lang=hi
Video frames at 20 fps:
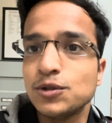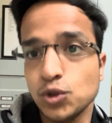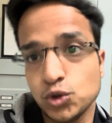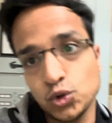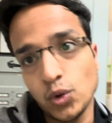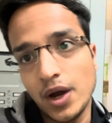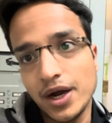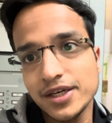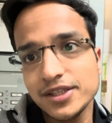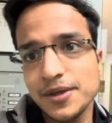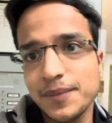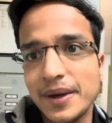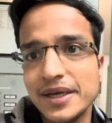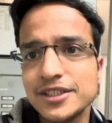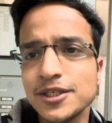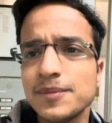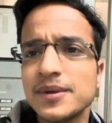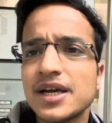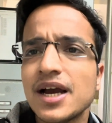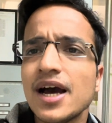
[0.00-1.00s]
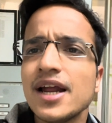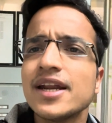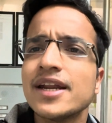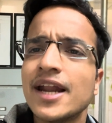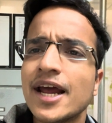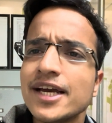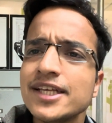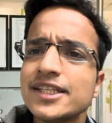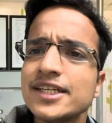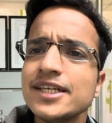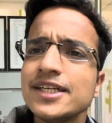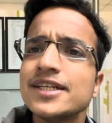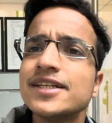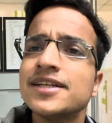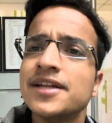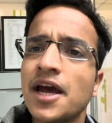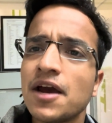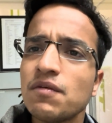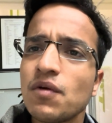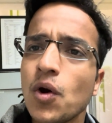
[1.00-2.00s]
तो स्वागत है भाई सभी का नए दिन
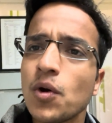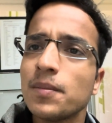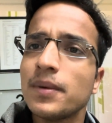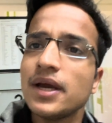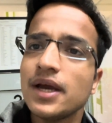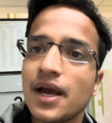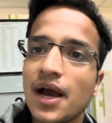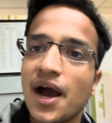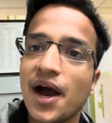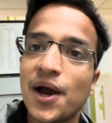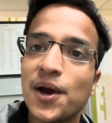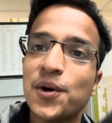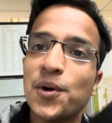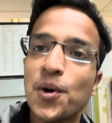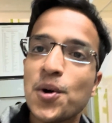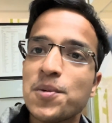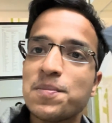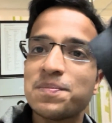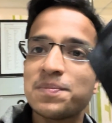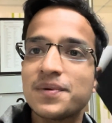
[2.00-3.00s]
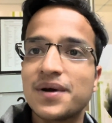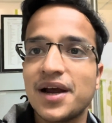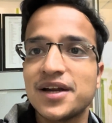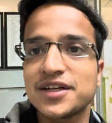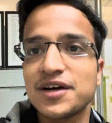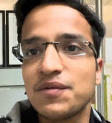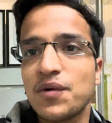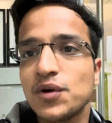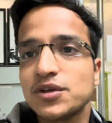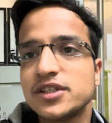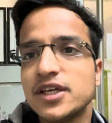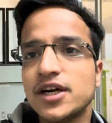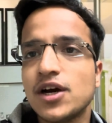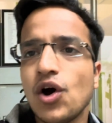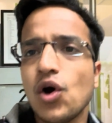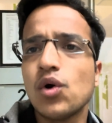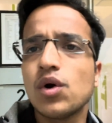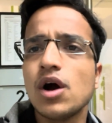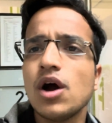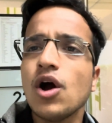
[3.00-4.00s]
नए ब्लॉग में आई होप कल का ब्लॉग देखा
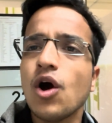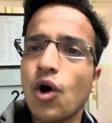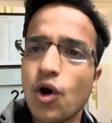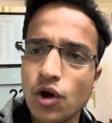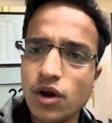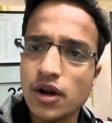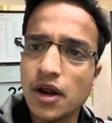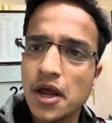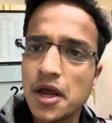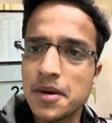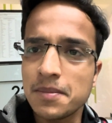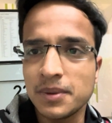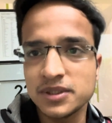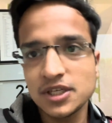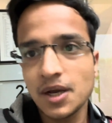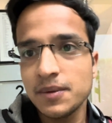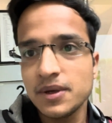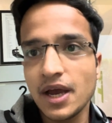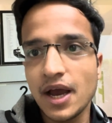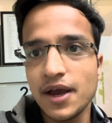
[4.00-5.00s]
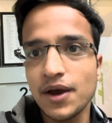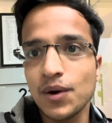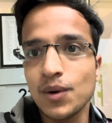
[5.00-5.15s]
होगा और मज़ा भी आया